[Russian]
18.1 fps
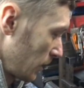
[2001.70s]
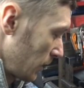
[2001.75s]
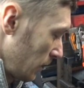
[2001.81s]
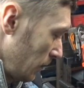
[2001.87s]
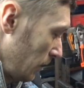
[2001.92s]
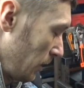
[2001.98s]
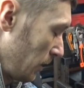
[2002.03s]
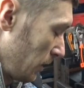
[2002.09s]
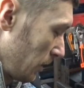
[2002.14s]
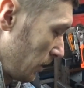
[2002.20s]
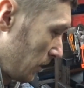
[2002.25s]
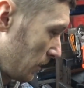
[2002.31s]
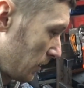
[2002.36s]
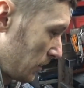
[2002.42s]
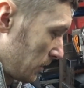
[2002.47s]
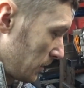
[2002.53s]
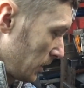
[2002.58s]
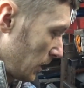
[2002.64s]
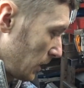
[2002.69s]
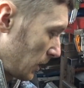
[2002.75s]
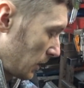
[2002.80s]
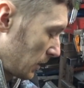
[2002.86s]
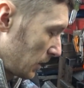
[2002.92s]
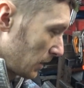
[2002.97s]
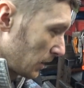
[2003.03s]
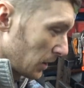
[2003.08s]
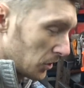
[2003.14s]
И я
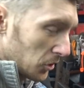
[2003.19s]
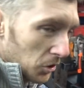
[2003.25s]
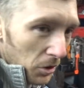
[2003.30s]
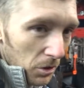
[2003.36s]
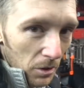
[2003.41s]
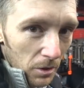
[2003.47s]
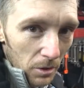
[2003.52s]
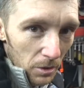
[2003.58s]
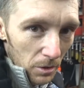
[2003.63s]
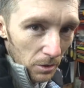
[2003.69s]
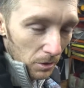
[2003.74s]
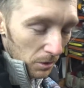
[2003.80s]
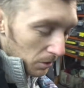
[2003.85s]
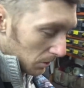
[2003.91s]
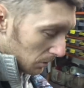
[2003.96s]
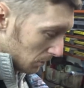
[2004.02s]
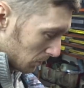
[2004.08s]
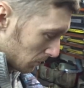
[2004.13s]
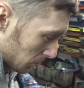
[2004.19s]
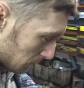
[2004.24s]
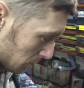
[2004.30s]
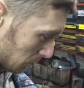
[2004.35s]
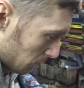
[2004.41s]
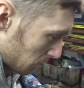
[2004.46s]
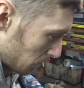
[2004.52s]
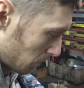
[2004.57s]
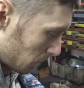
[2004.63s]
когда начал э,
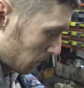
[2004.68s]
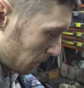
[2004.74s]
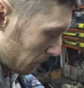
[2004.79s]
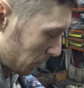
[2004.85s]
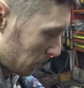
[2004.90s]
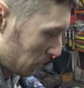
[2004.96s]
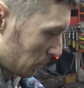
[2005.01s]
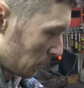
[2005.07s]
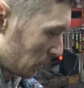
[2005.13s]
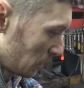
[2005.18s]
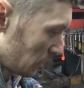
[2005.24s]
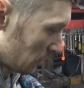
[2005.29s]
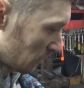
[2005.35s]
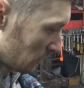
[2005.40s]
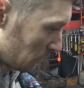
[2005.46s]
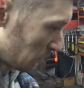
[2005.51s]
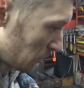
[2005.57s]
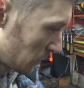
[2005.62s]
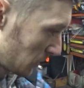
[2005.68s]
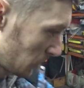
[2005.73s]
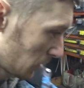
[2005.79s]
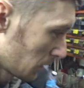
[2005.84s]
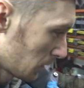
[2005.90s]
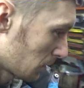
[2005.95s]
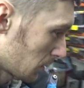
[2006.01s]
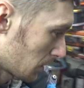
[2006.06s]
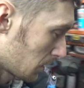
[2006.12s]
с Вовой Федониковым
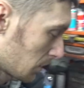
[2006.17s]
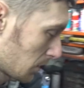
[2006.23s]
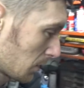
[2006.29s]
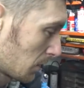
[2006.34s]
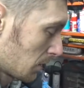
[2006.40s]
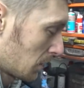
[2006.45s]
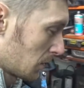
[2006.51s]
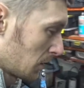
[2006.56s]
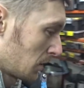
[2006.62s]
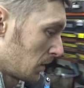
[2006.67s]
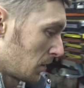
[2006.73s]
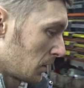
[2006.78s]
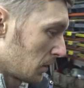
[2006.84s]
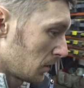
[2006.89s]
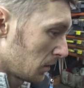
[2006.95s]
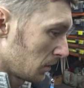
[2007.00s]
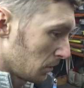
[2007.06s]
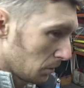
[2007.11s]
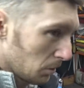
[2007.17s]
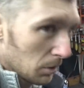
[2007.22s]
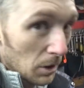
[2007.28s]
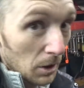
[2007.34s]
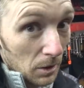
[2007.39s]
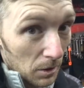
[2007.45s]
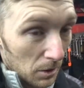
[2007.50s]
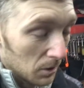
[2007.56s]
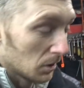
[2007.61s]
беседовать, ну он
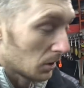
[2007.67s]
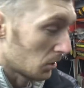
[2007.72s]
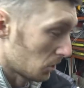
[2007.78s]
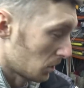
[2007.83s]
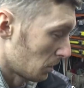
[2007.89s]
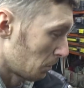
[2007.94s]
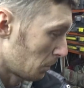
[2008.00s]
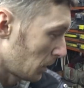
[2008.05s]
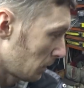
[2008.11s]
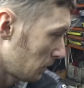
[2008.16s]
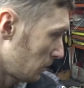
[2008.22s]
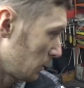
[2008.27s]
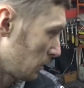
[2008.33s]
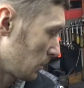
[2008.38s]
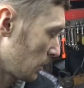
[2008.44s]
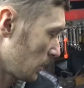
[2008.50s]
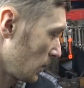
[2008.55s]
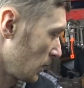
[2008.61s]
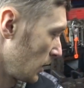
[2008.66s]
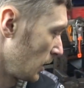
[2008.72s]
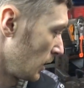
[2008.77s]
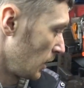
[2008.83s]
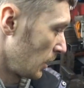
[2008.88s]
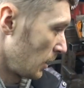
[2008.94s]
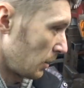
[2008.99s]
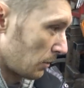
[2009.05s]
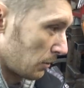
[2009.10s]
так достаточно продвинут,
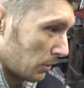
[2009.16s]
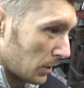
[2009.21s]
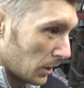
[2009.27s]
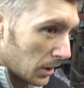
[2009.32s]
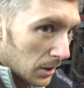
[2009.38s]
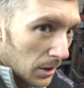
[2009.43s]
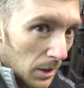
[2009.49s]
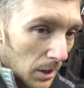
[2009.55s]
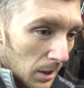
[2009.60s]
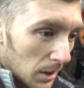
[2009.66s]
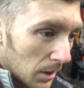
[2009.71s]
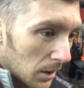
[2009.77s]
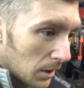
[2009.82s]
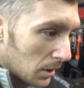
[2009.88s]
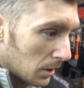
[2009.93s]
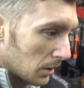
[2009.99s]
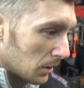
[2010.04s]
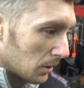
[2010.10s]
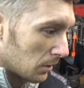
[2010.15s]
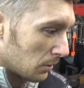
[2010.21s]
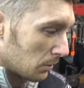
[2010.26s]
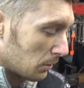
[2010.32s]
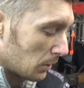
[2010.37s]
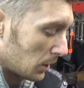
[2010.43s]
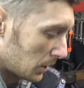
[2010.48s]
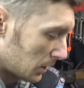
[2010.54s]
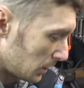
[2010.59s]
в голдах, э, в
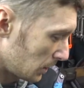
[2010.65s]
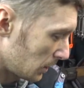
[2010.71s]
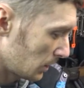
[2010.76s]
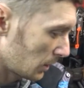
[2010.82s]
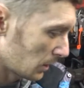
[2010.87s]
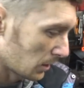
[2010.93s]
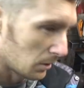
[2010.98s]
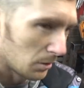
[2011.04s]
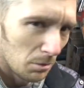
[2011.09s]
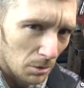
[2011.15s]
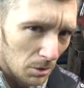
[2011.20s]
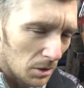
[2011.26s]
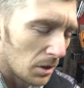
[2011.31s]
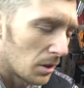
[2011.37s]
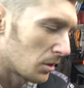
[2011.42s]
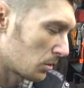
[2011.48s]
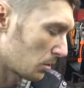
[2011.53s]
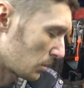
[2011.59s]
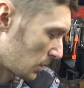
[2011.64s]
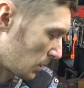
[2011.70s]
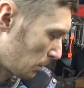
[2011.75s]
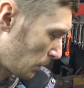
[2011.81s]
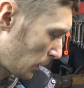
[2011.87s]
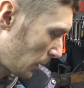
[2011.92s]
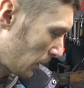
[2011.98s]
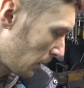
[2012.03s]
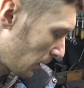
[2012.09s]
валькириях, ну интересуется
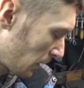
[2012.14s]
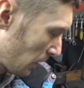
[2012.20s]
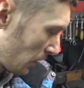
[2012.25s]
парень.